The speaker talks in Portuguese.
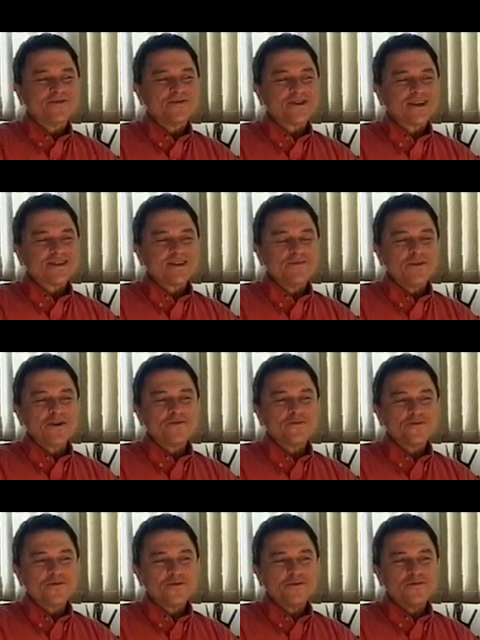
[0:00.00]
O casamento,
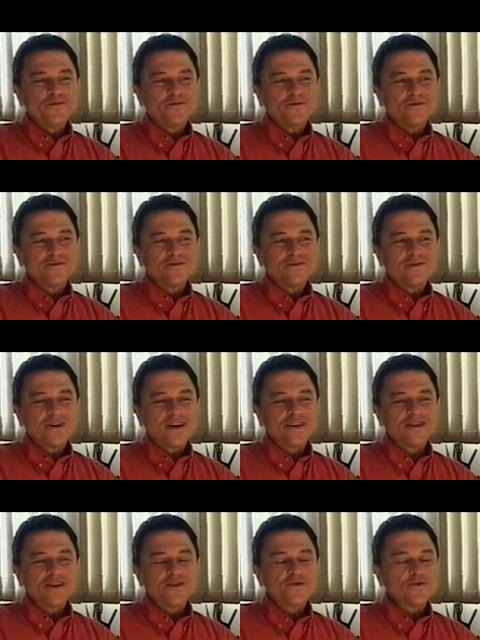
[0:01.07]
como a
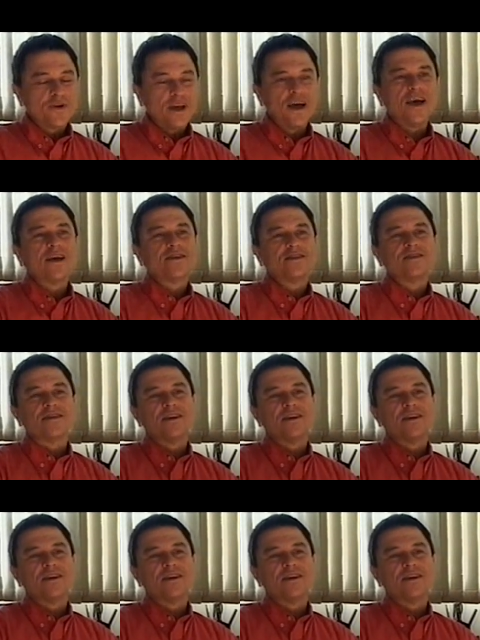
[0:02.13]
gente conhece,